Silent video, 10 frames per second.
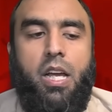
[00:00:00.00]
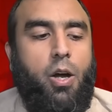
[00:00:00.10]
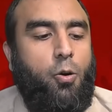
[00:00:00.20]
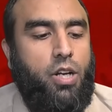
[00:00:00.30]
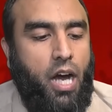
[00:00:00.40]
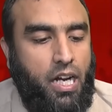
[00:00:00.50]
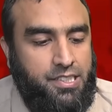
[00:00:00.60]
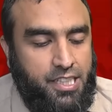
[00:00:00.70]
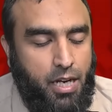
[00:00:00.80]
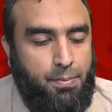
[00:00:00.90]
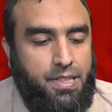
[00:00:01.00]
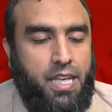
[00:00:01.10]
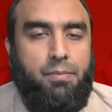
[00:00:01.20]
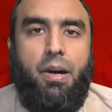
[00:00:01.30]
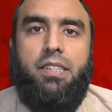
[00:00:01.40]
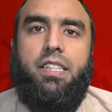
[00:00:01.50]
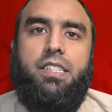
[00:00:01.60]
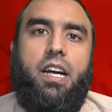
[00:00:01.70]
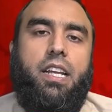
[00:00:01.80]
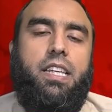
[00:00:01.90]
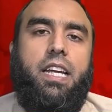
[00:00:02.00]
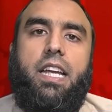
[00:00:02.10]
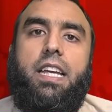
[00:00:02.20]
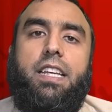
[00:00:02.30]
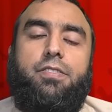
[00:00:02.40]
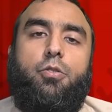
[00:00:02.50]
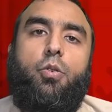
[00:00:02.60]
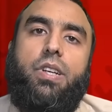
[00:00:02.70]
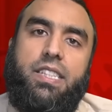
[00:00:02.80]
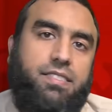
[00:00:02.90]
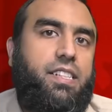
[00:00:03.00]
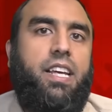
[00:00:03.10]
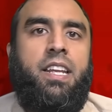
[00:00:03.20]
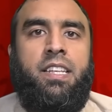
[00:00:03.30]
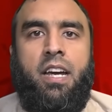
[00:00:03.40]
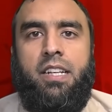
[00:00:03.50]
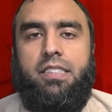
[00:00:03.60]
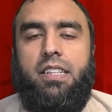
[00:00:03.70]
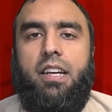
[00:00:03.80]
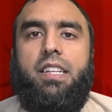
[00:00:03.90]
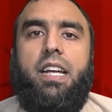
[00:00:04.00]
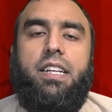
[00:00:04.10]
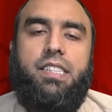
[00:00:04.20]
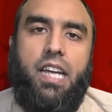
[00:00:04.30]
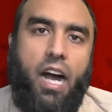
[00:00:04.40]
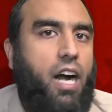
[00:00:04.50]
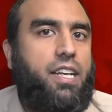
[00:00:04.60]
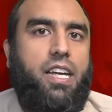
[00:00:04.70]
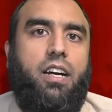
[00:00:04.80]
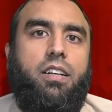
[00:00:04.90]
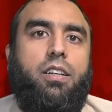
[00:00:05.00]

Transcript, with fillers: और हर जगह पे यही बात की जा रही है कि इसको इसलिए नहीं आने देना कि अगर ये आ गया